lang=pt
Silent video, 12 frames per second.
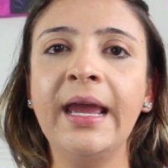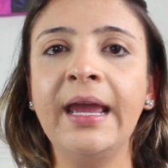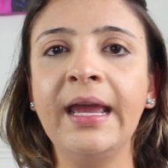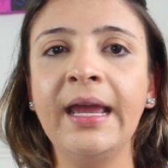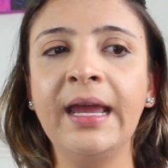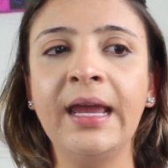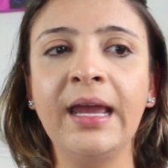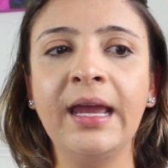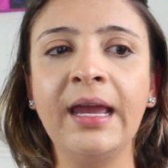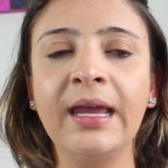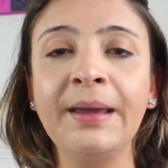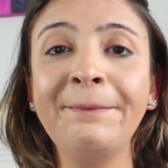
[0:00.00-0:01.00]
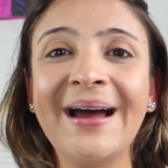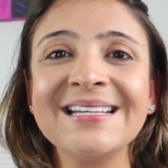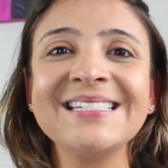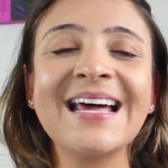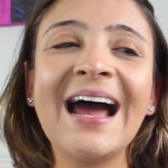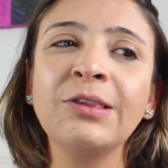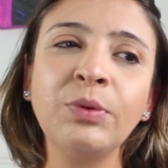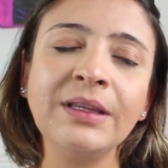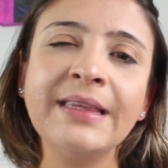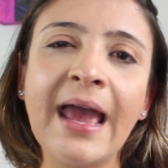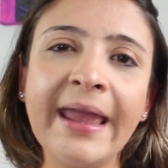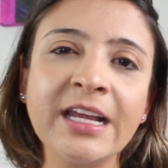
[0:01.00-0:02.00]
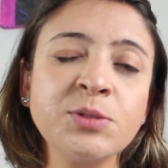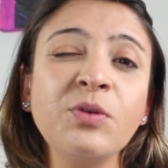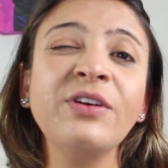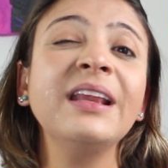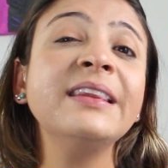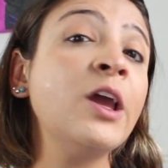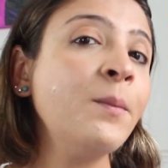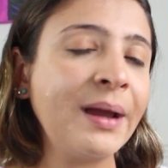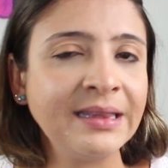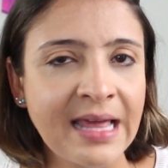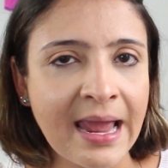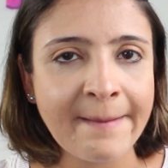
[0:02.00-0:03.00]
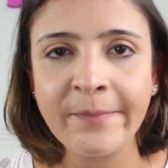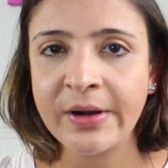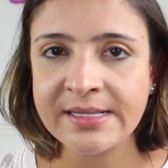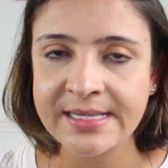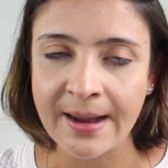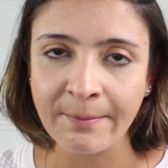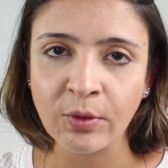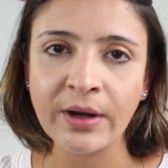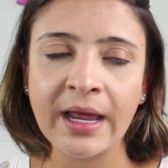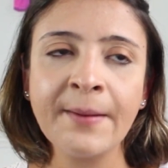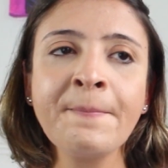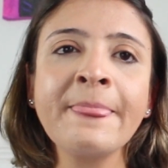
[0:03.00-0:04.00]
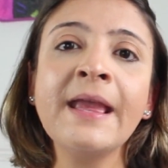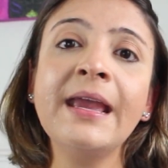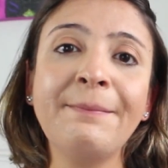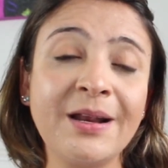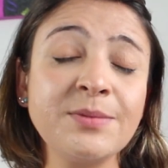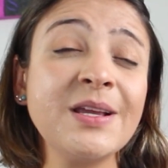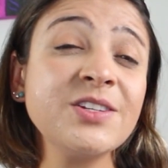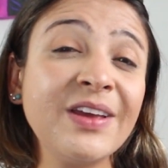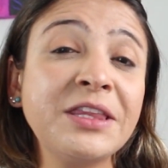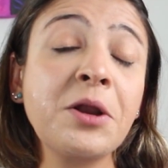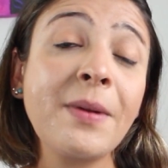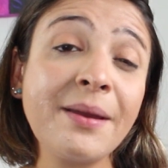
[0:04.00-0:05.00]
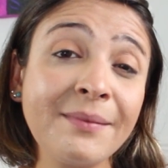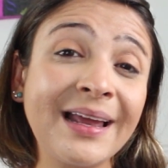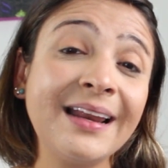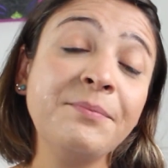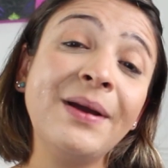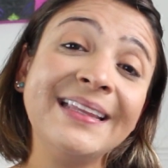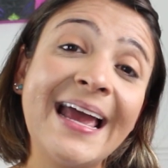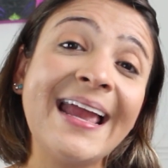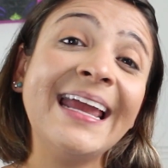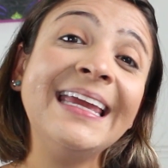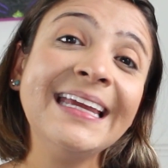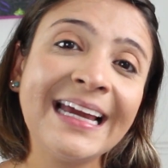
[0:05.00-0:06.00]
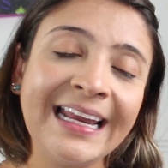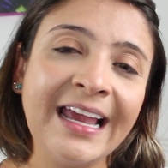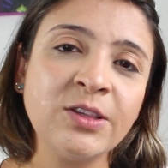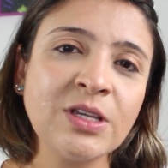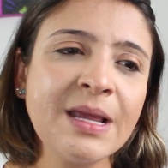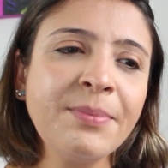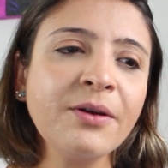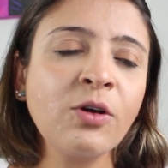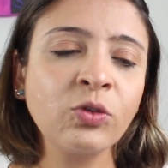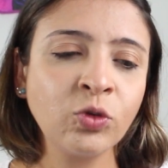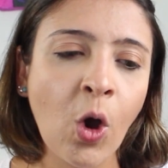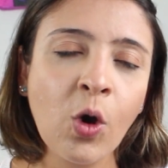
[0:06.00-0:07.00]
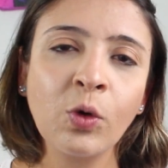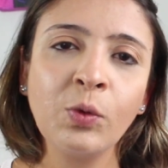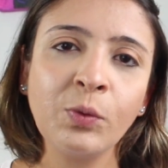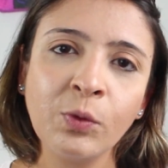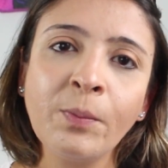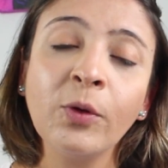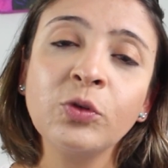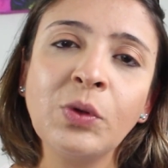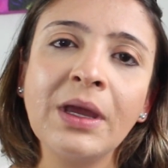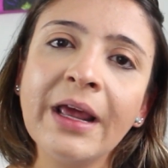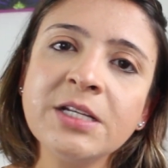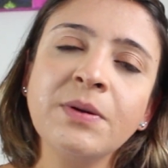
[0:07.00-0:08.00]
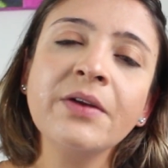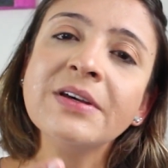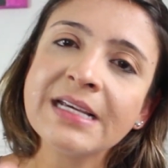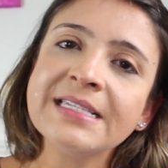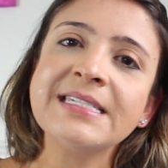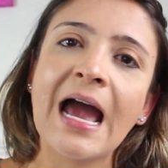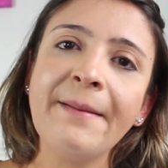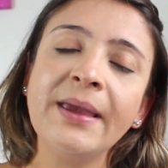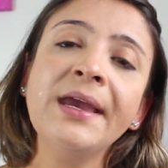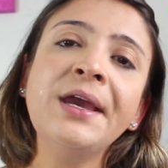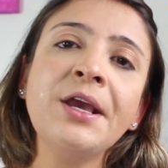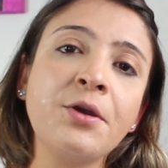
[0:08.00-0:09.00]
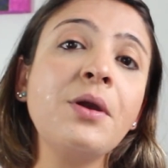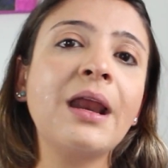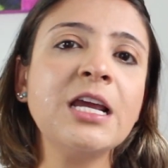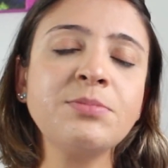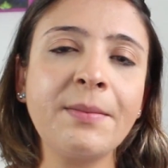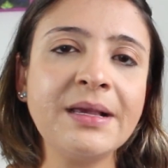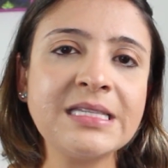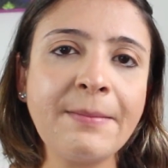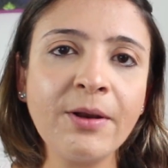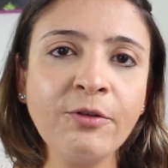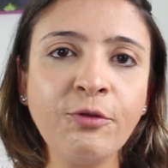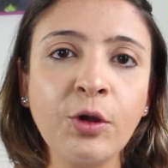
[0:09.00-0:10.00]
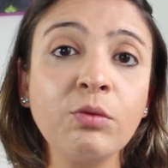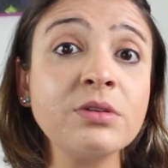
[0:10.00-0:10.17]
é, e passar a tua ideia, tipo, vender uma ideia, por exemplo, né? Principalmente vender uma, uma ideia em inglês. Eu sempre toco no, no ponto do inglês, porque vocês sabem que o inglês para mim sempre foi